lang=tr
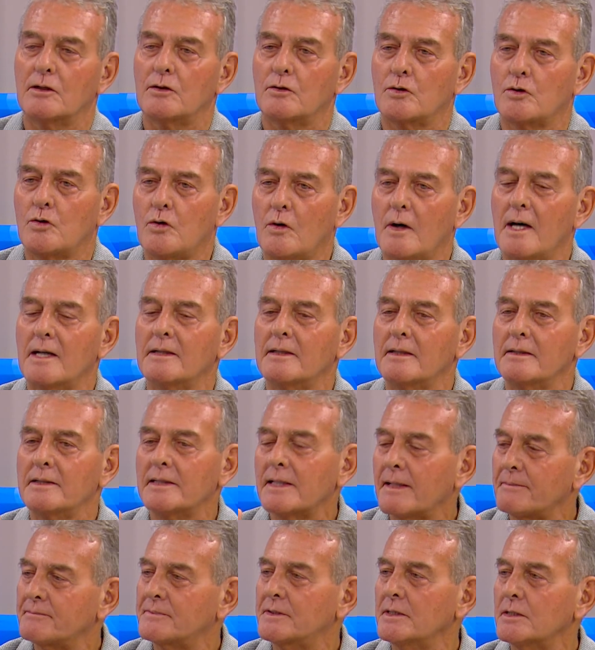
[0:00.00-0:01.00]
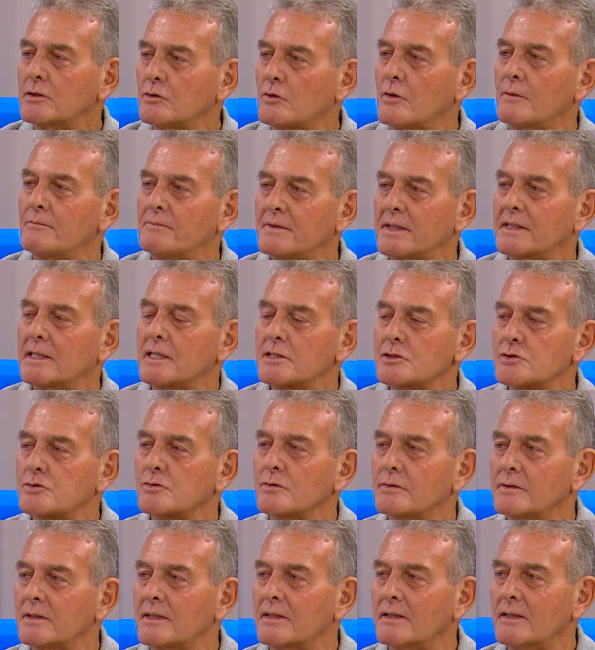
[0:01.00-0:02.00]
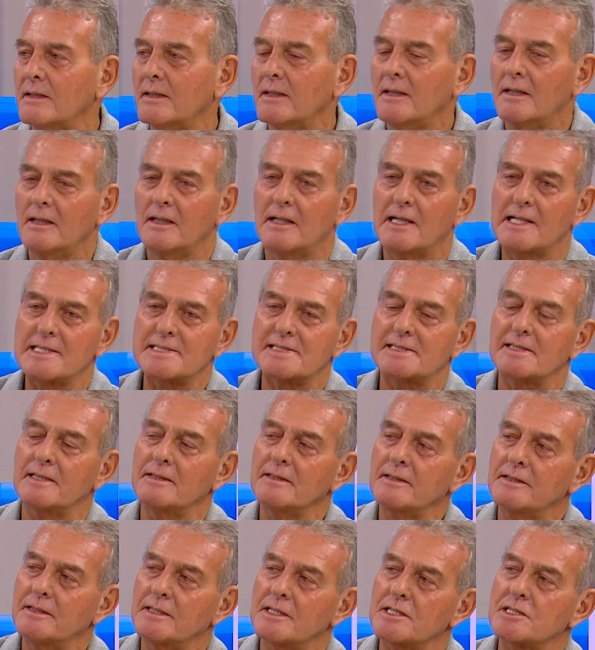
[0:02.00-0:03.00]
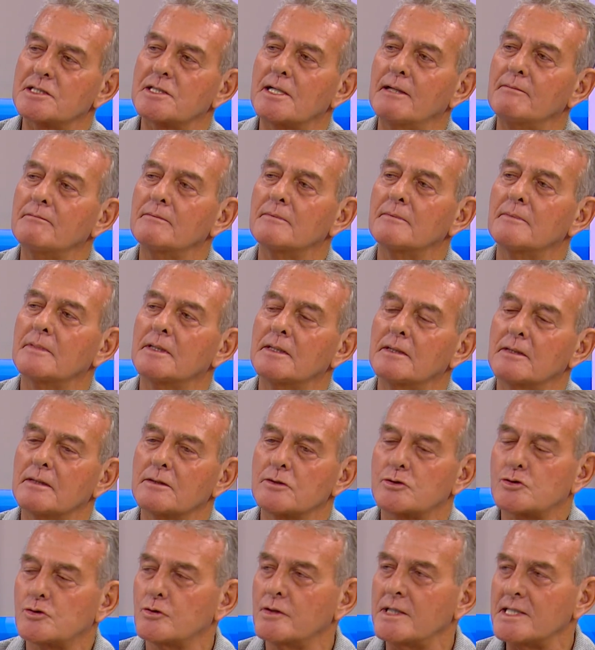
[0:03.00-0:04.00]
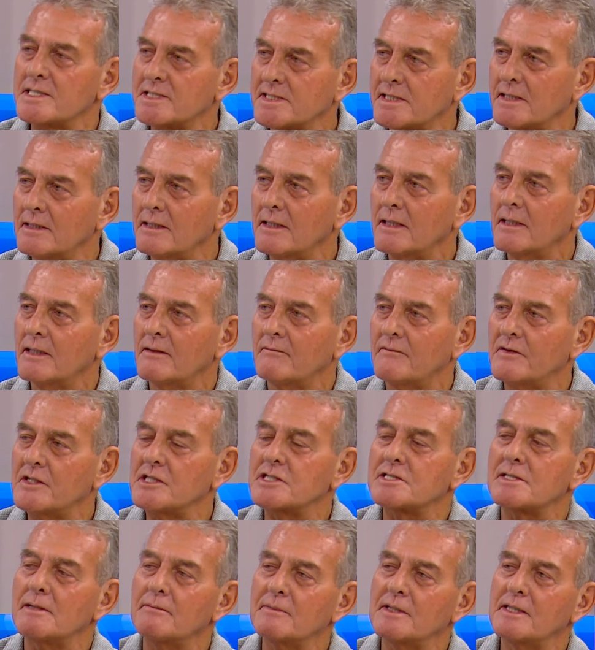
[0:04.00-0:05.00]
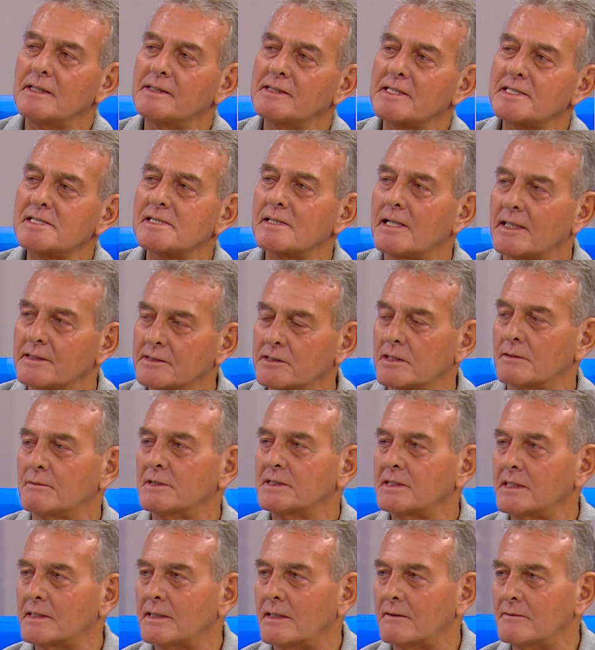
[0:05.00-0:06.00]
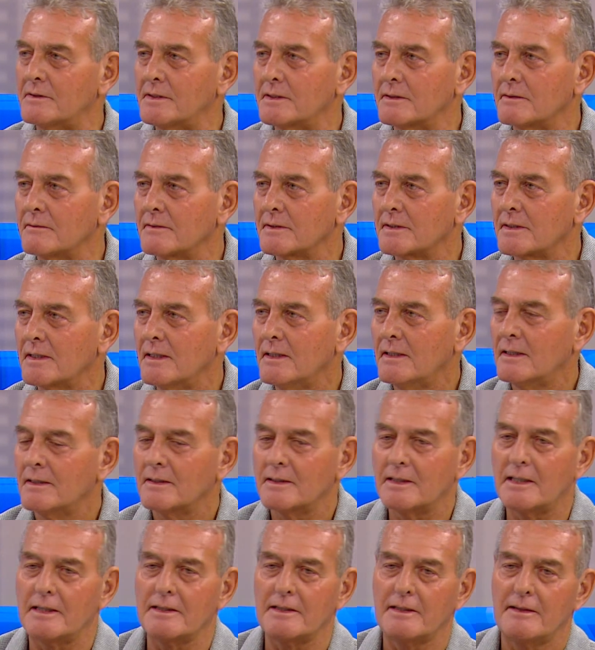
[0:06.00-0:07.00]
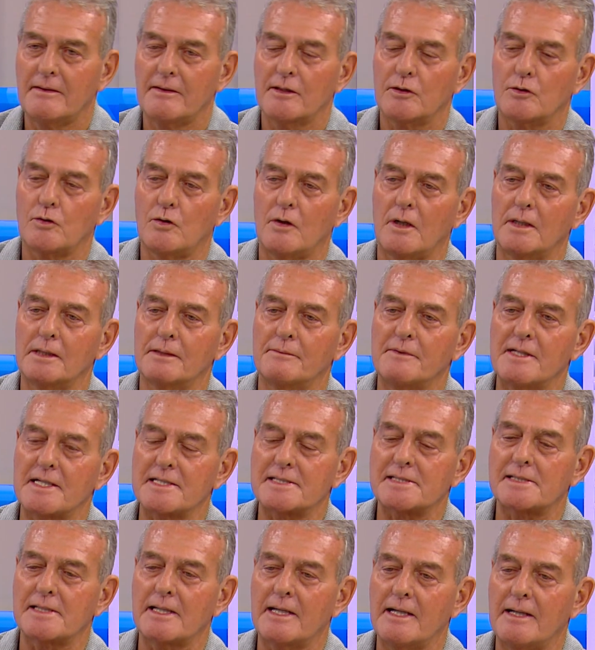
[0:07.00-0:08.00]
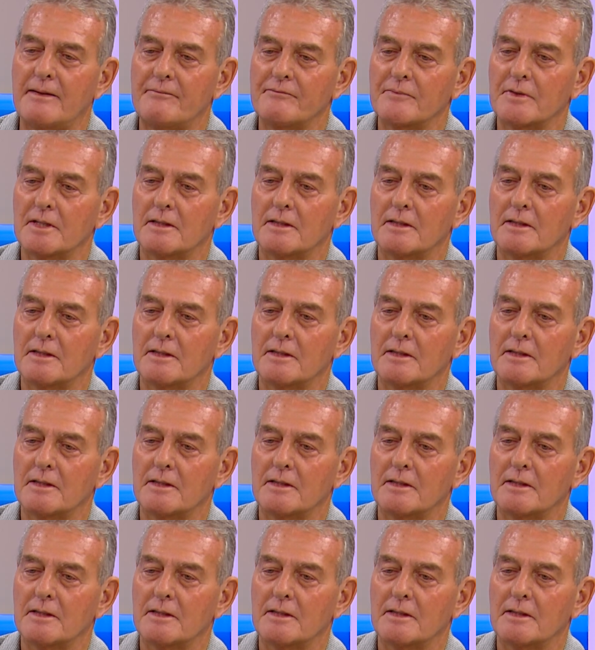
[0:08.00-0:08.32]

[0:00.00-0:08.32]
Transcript: KOAH'ın yaptığı komplikasyonları hastanın yaşam süresi ve yaşam kalitesini arttırma tedavileri var. Yani koalı bir hastaya